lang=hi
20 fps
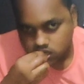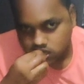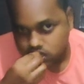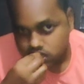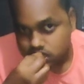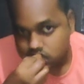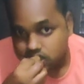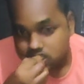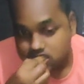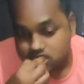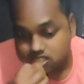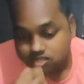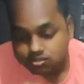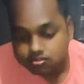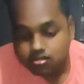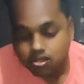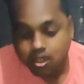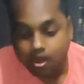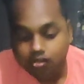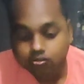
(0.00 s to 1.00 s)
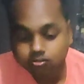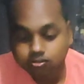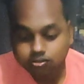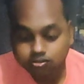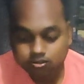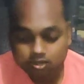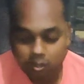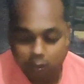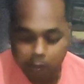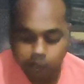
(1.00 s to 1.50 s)
भी बोल सकते हैं हिंदी में
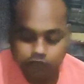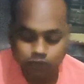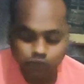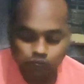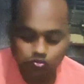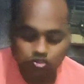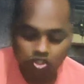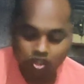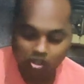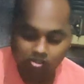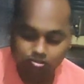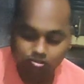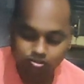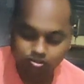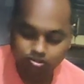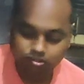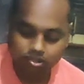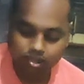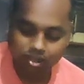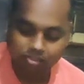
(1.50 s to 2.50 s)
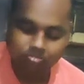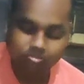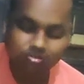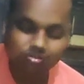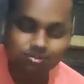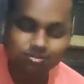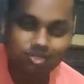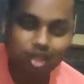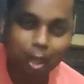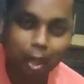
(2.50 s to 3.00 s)
और
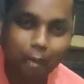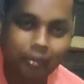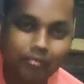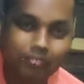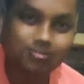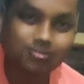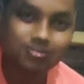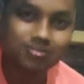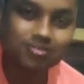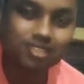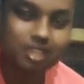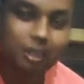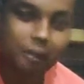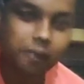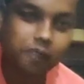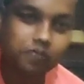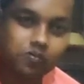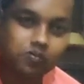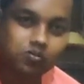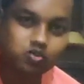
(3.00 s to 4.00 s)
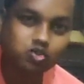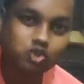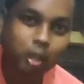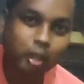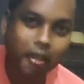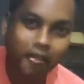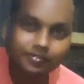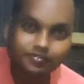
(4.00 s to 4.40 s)
पानी वाला चावल भी बोल सकते हैं